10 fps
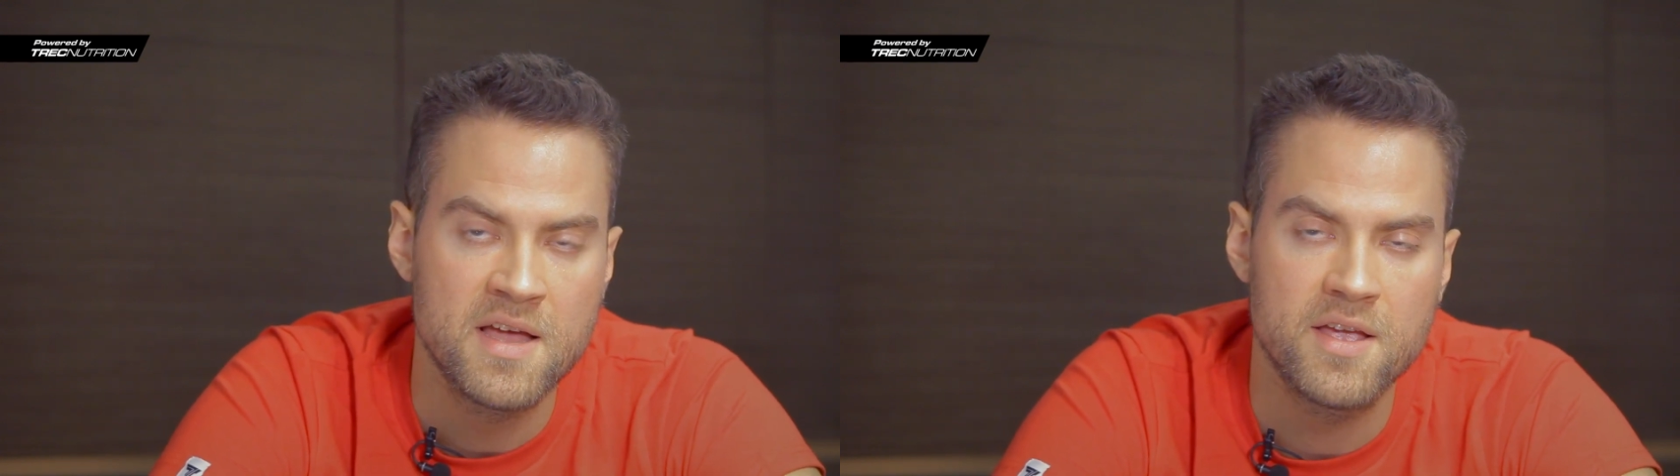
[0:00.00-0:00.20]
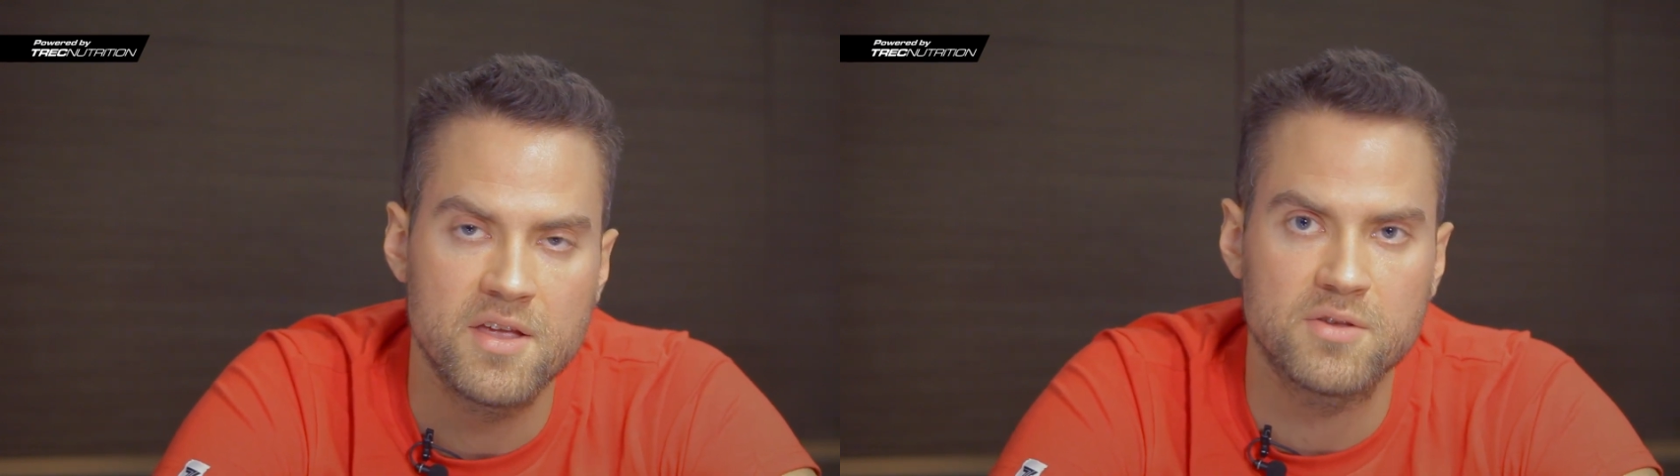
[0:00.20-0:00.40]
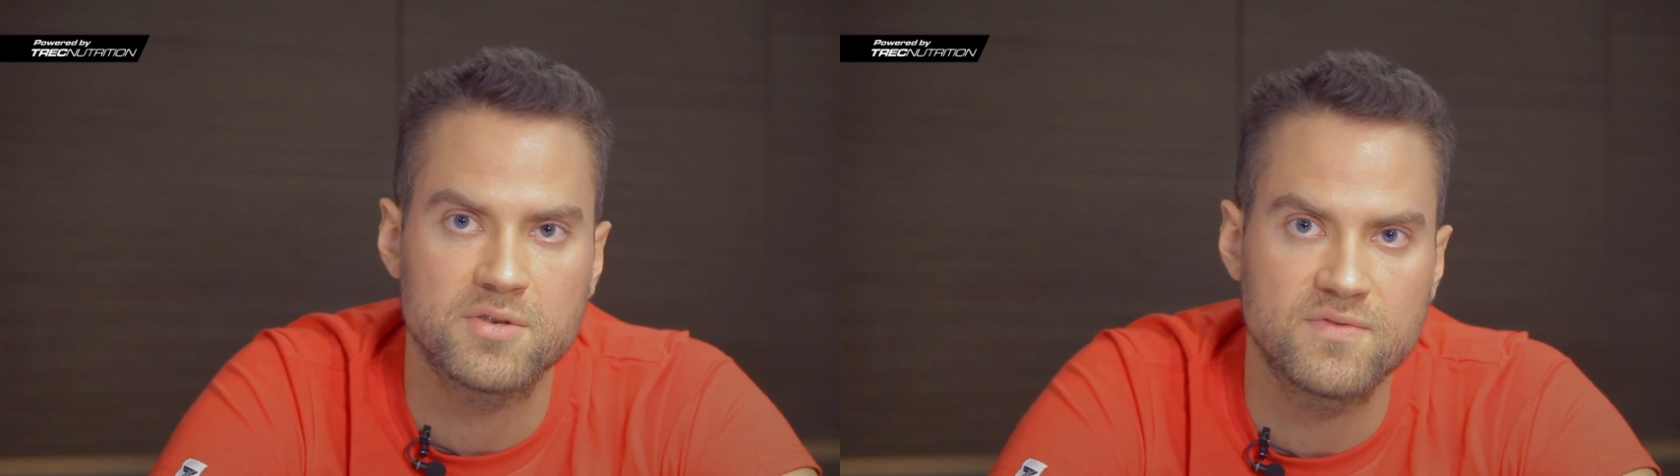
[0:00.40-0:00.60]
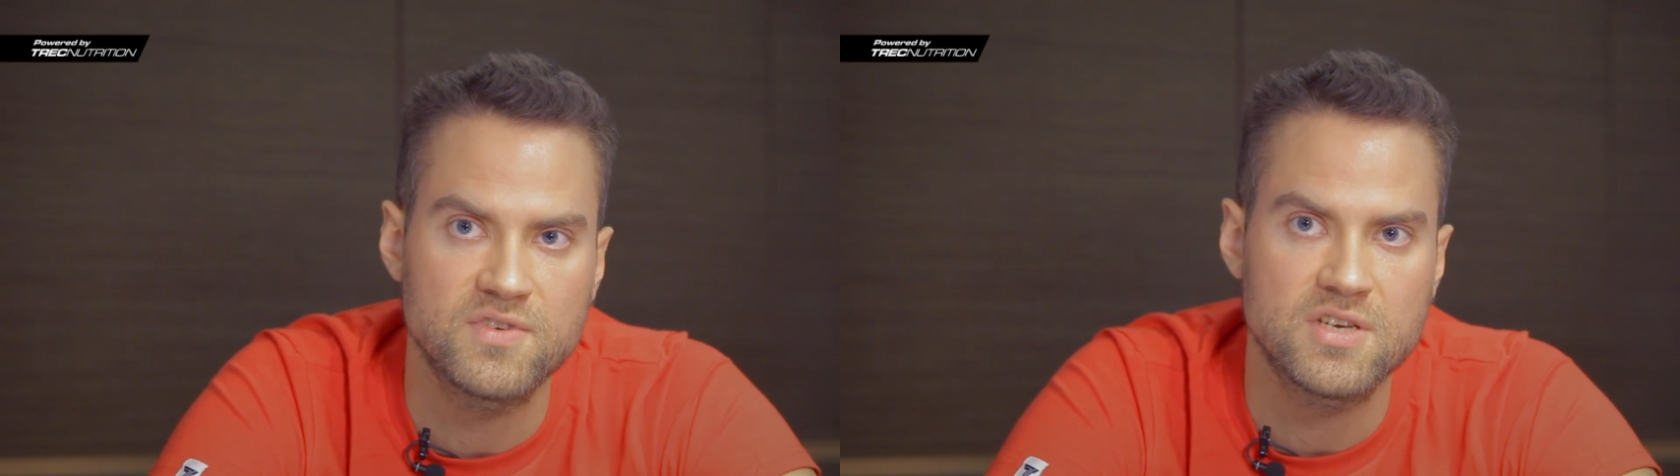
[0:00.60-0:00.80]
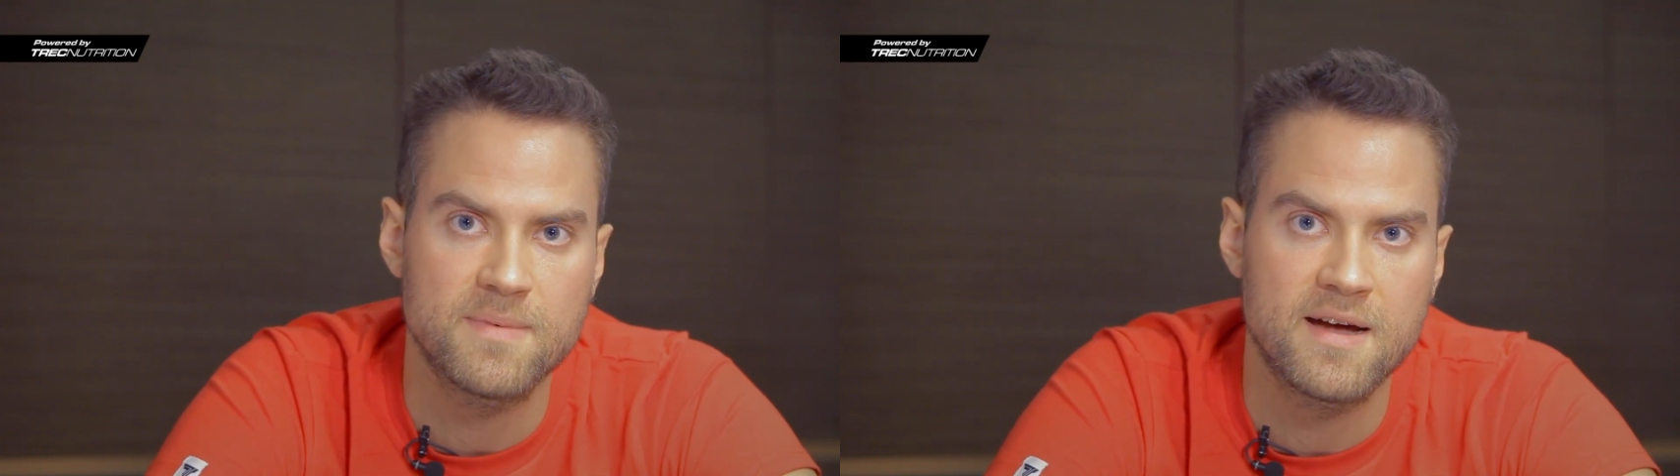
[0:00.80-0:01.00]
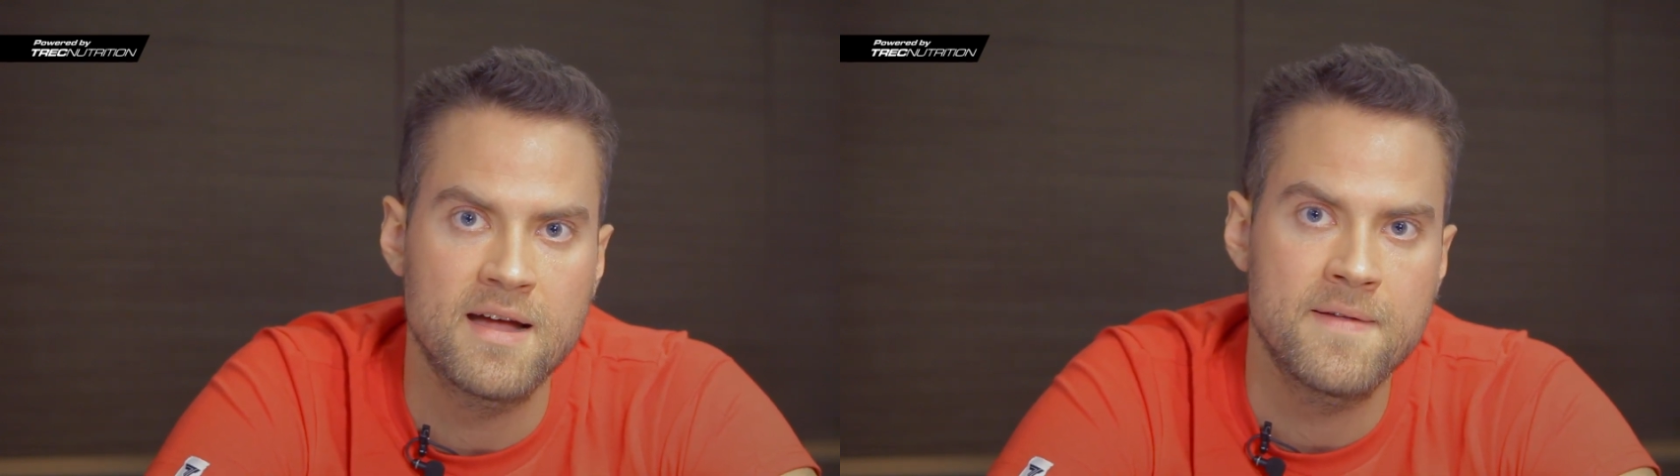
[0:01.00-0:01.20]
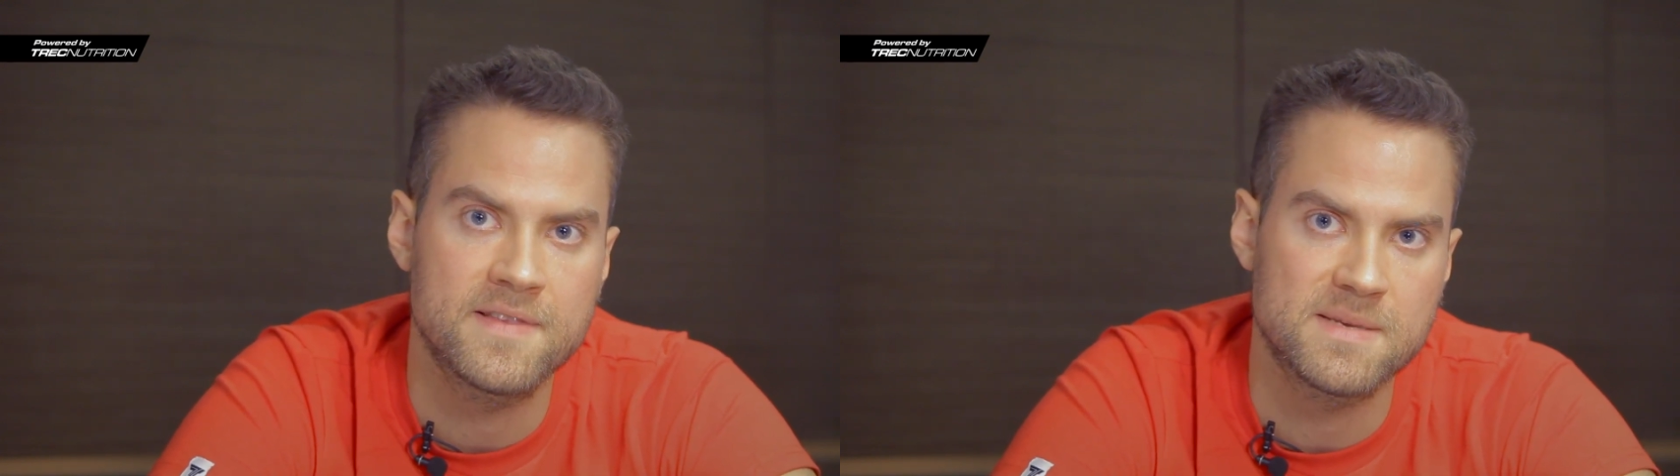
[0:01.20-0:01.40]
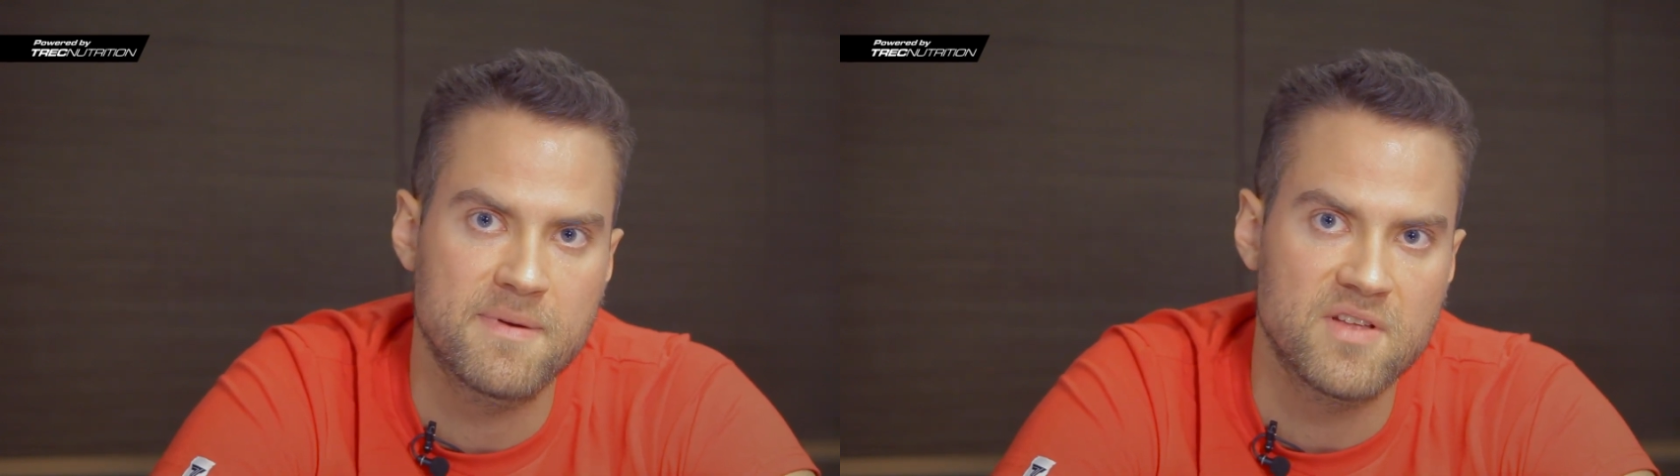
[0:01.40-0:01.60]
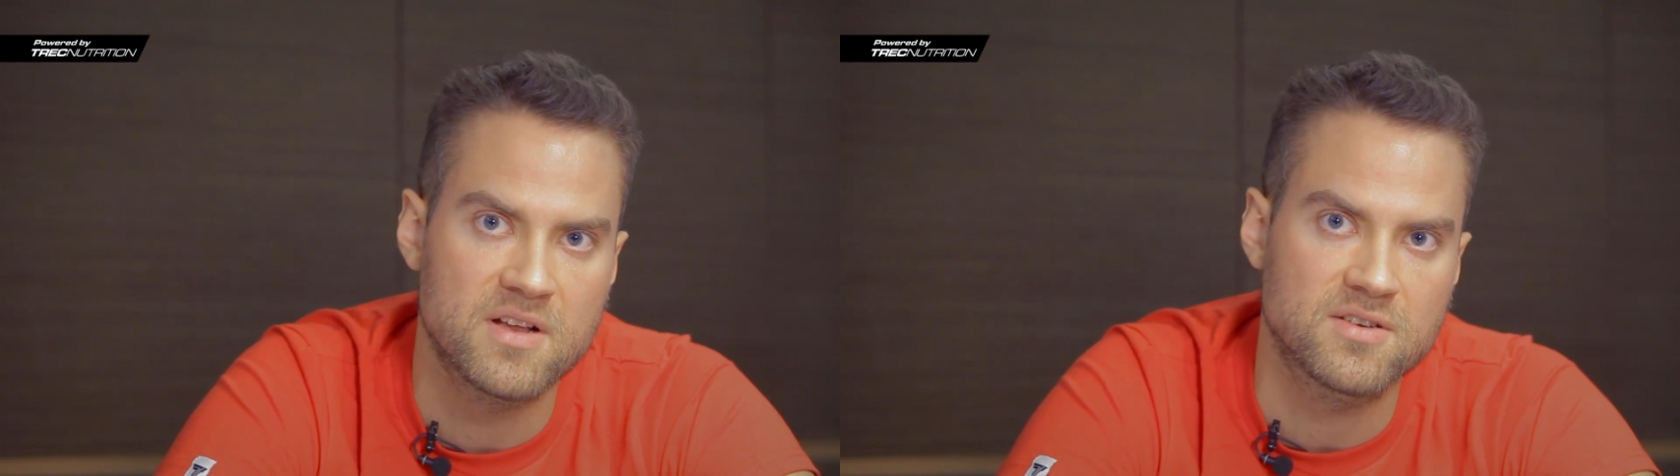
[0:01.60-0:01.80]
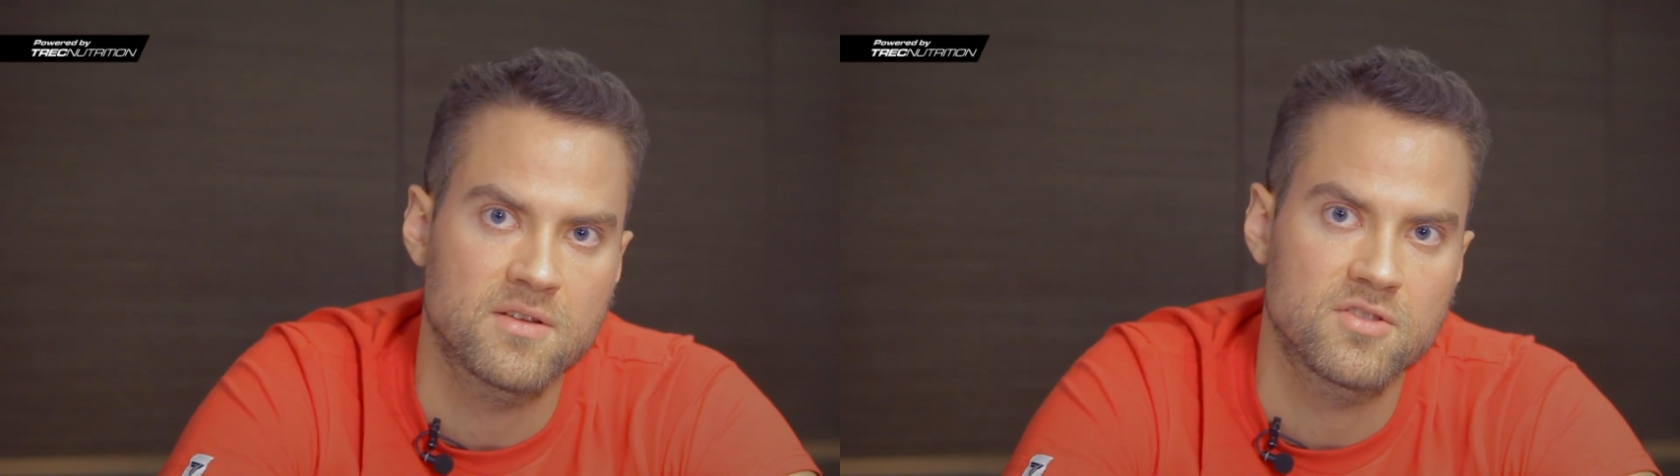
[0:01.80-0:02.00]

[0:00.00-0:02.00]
i on oczywiście ma zapewniać